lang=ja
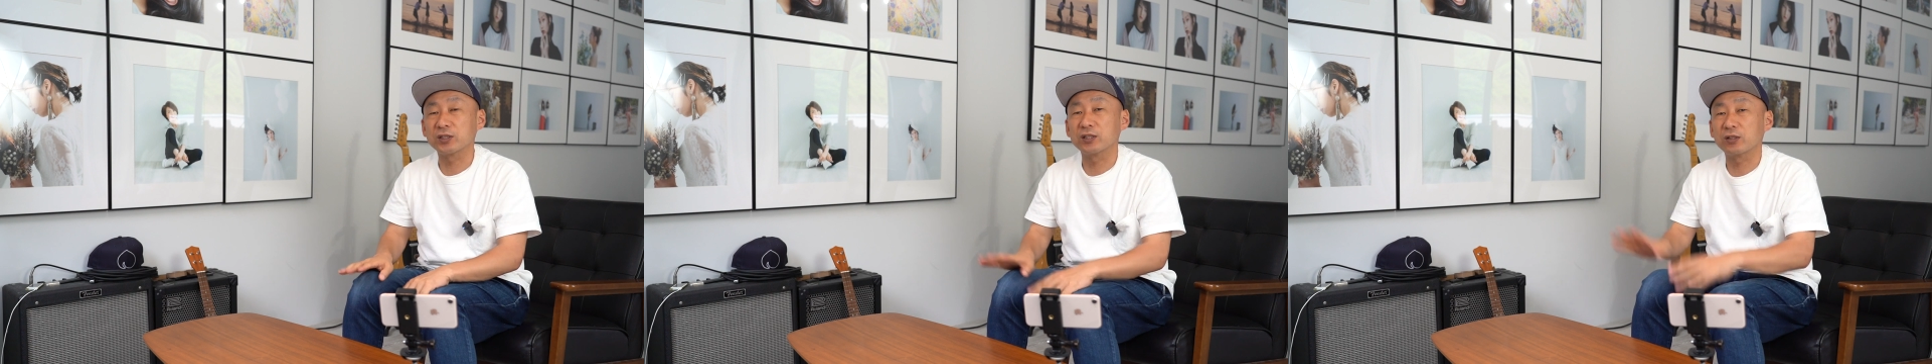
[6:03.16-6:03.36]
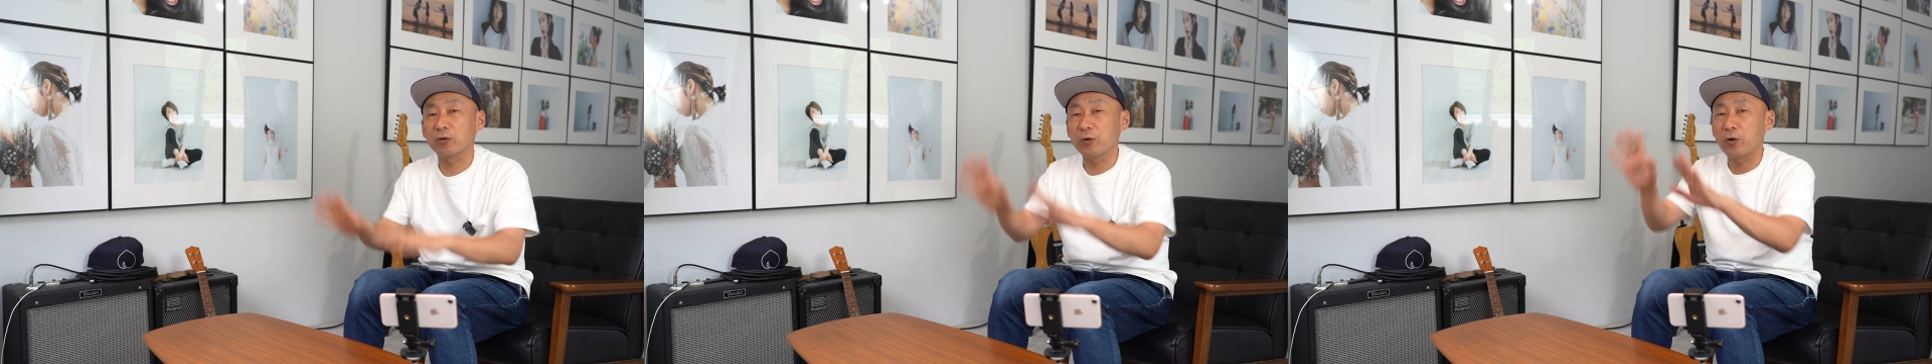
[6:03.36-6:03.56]

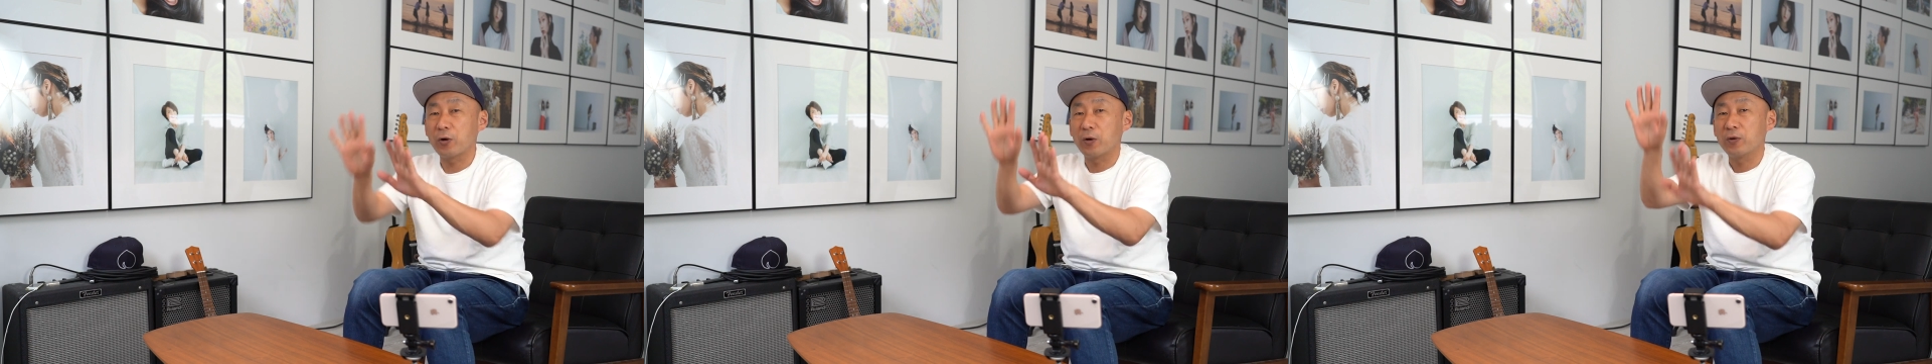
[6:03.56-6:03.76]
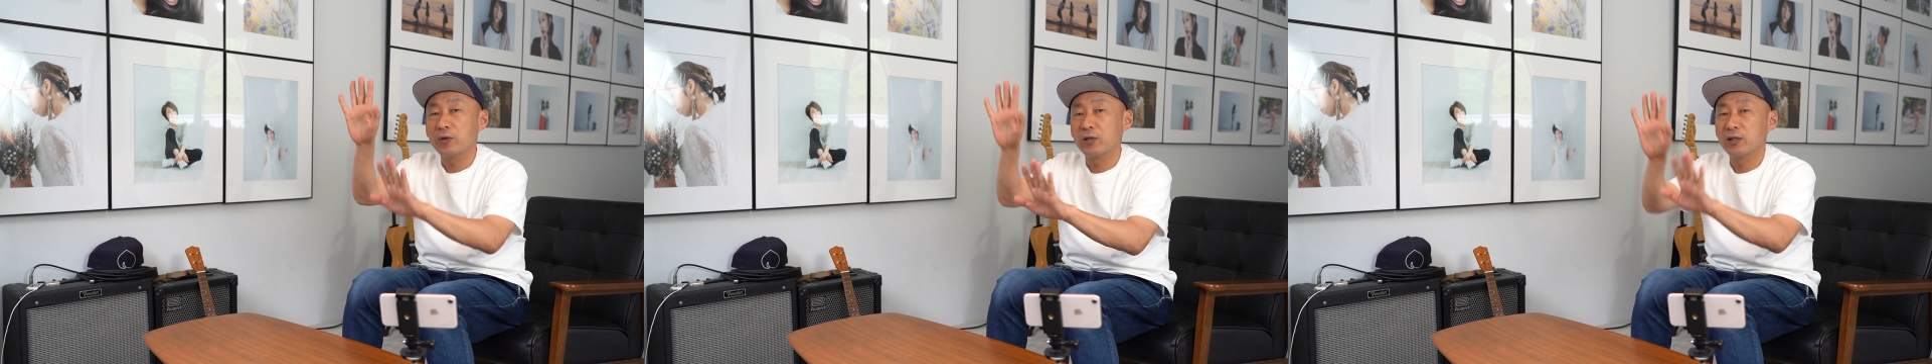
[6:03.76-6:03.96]
心に
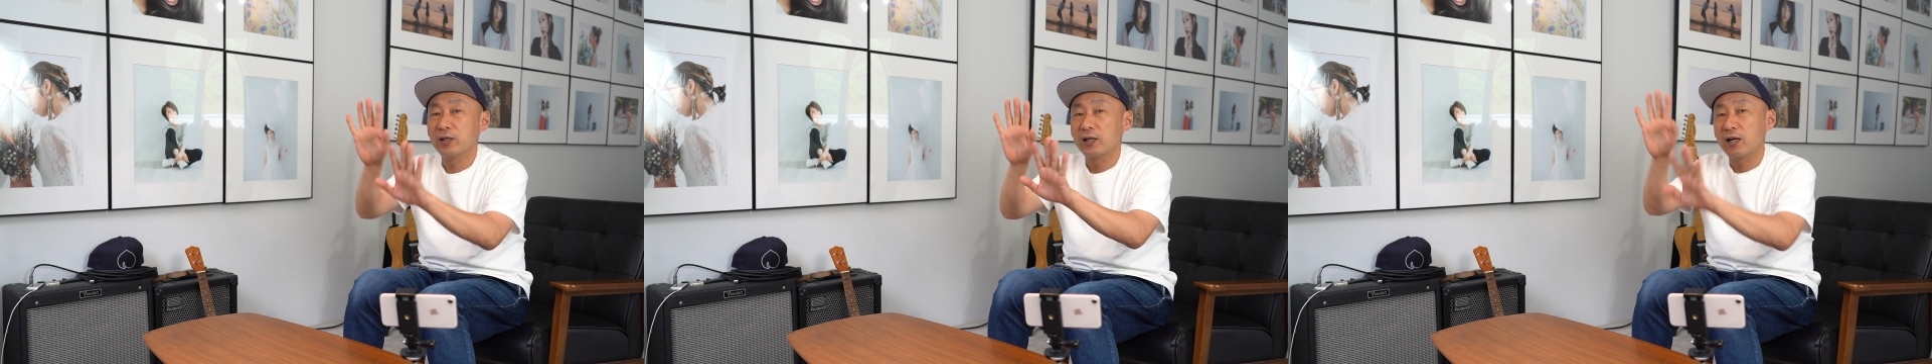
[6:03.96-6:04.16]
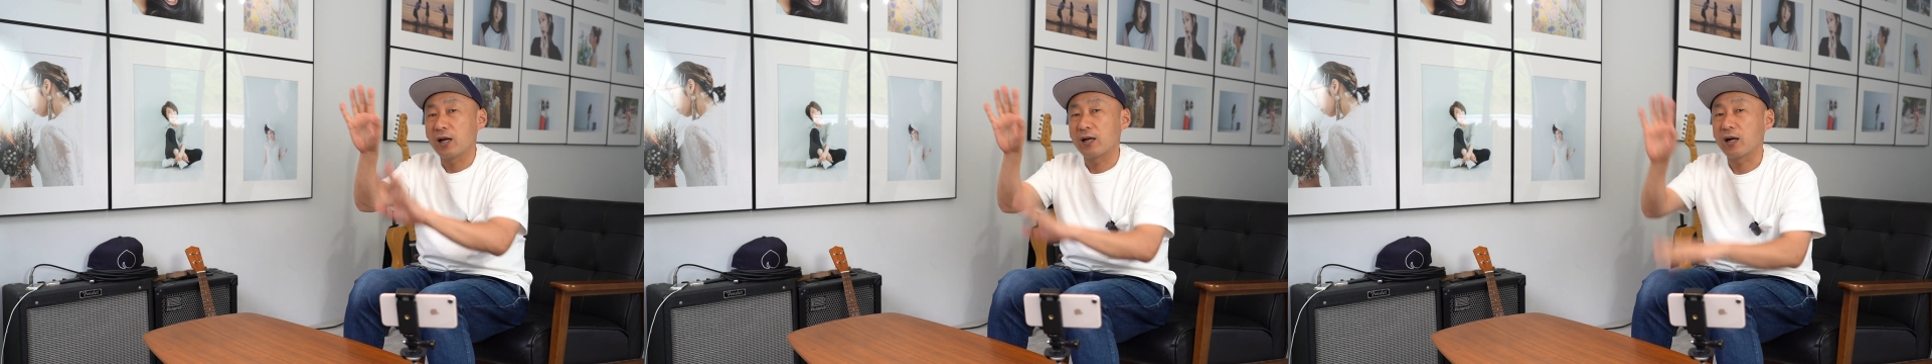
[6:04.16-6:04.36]
こ
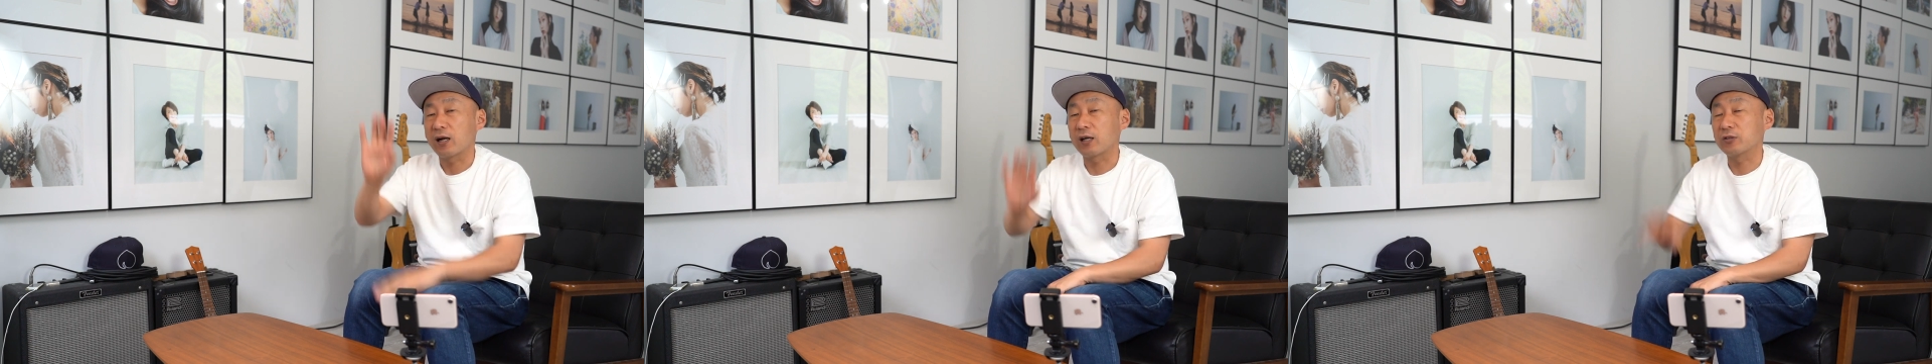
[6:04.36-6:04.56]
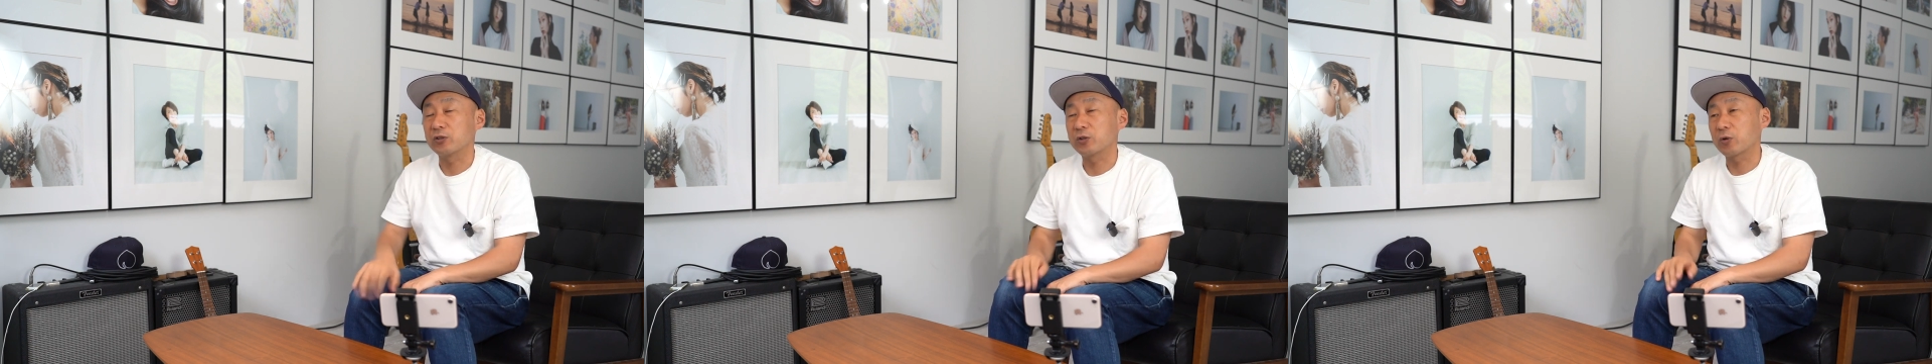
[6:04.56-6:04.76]
う
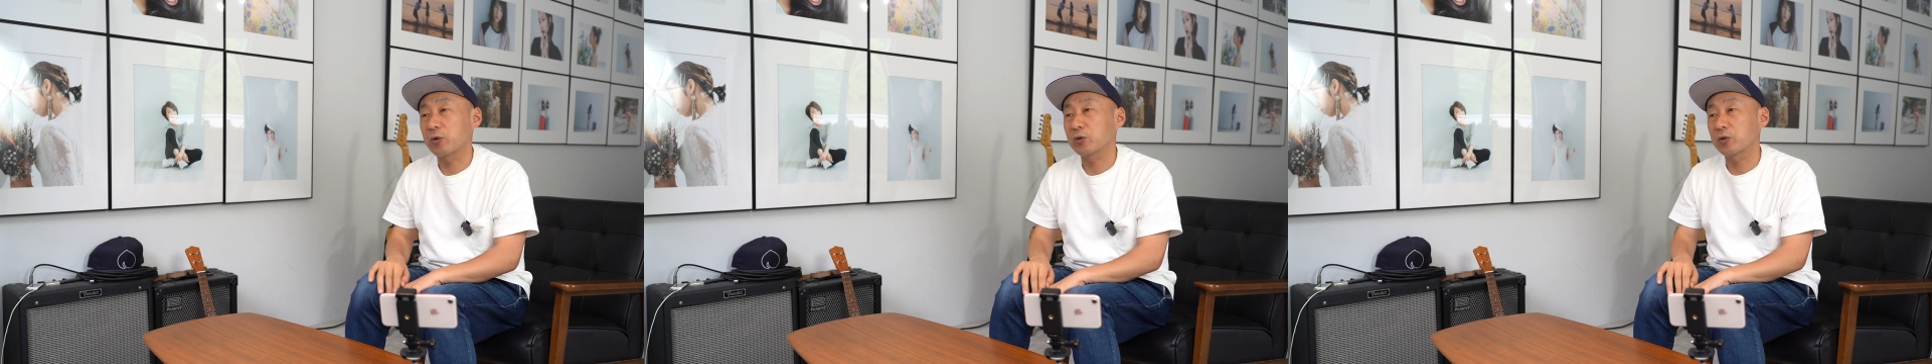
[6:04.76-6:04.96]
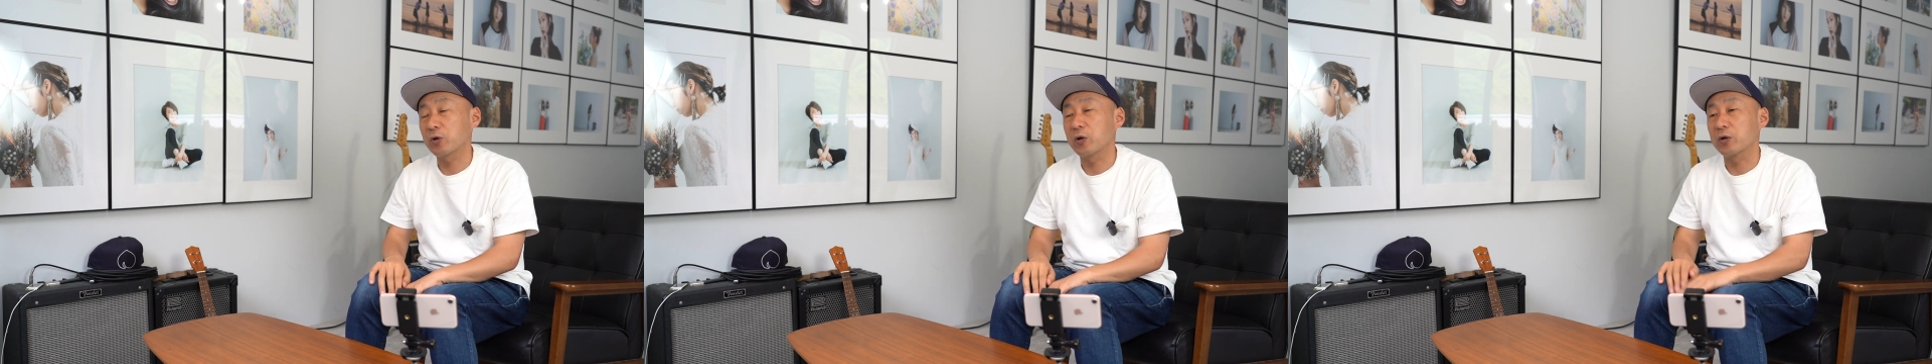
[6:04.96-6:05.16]
明るいと
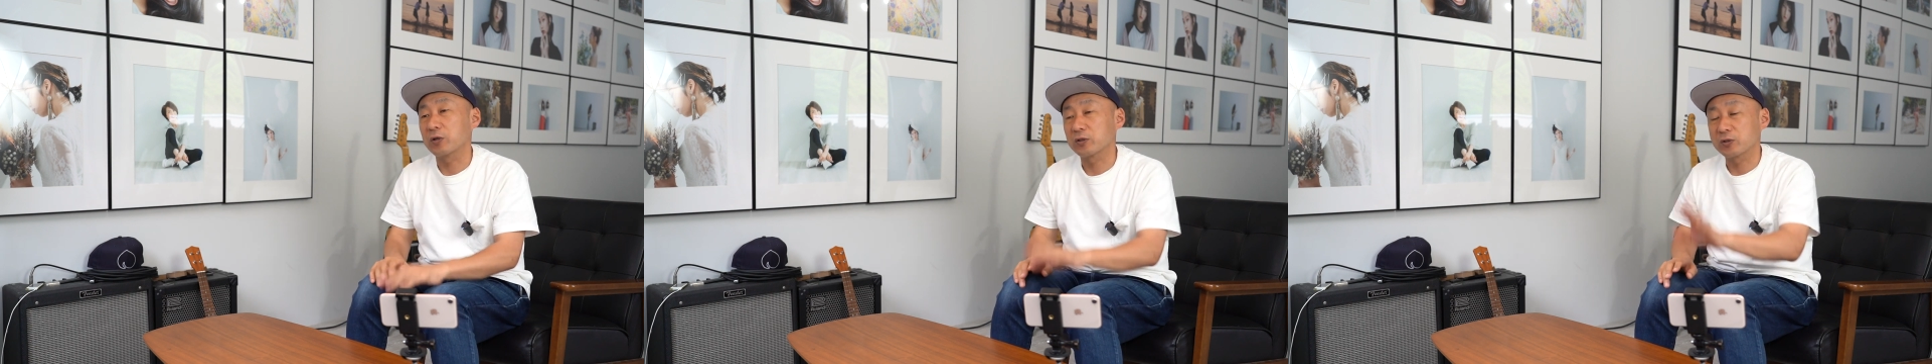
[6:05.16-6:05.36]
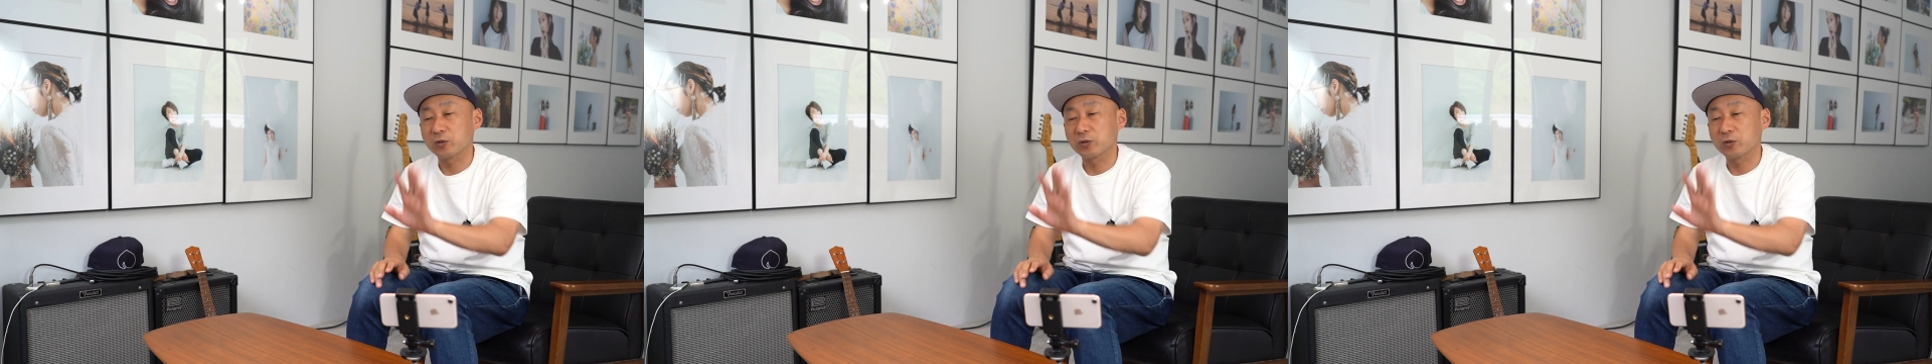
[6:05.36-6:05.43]
ころと